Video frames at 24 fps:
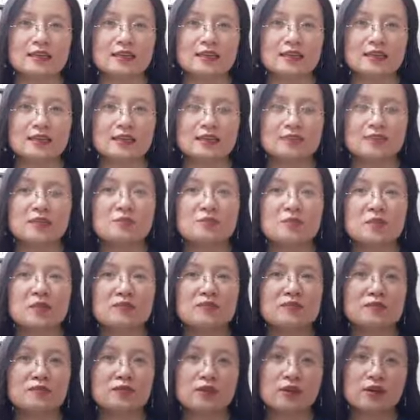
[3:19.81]
à,
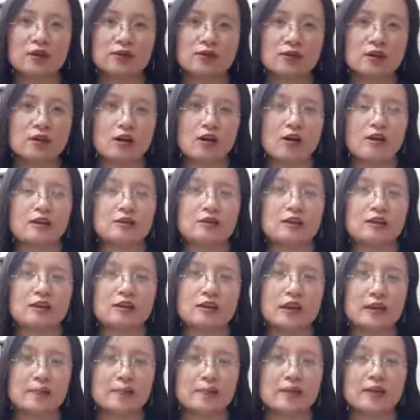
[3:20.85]
Sigmund Freud có đề
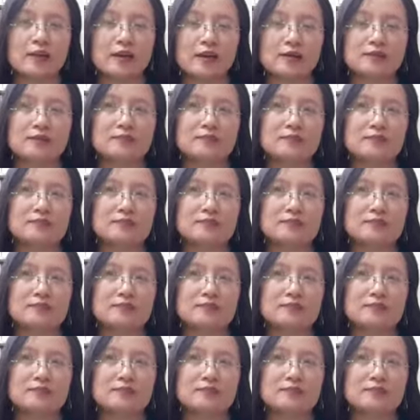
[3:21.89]
cập đến